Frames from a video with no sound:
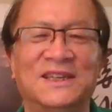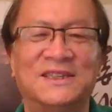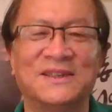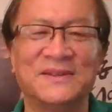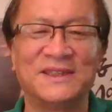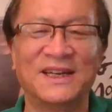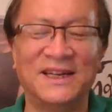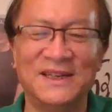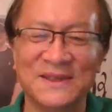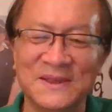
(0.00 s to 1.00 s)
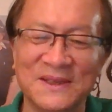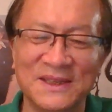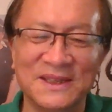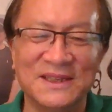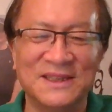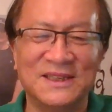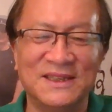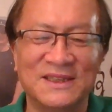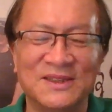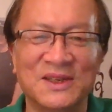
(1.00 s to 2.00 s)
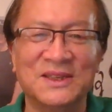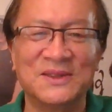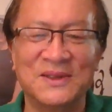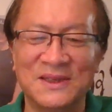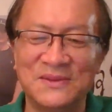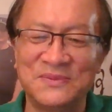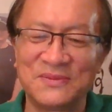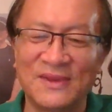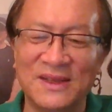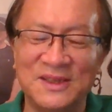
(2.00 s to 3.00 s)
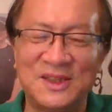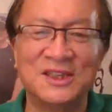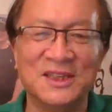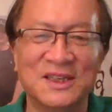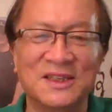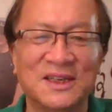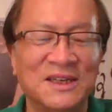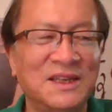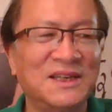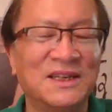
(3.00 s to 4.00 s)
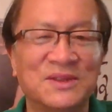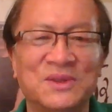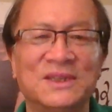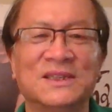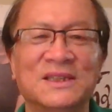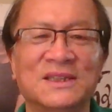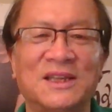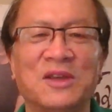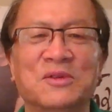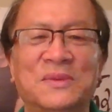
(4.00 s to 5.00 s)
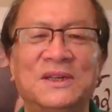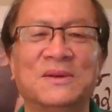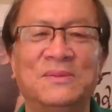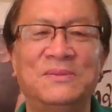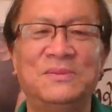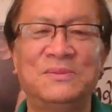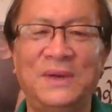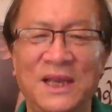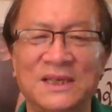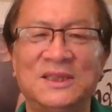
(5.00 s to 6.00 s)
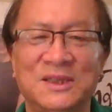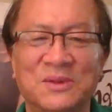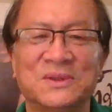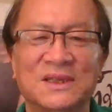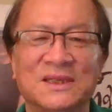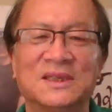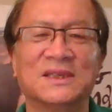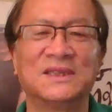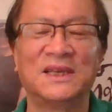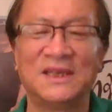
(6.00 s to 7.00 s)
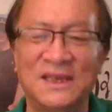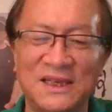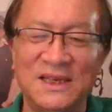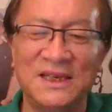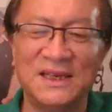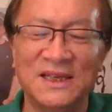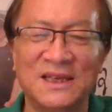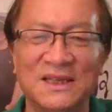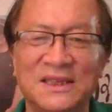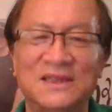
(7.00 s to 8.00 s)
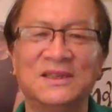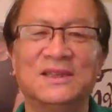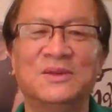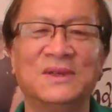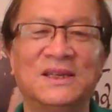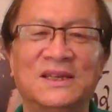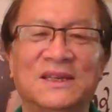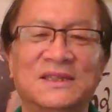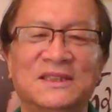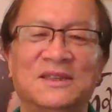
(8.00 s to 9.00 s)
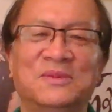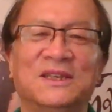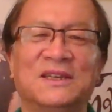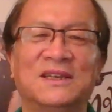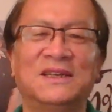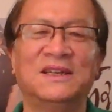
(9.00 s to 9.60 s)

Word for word: 是不是？所以说这是一个特，另一个就是带有破派系斗争的色彩。你惹怒了习近平，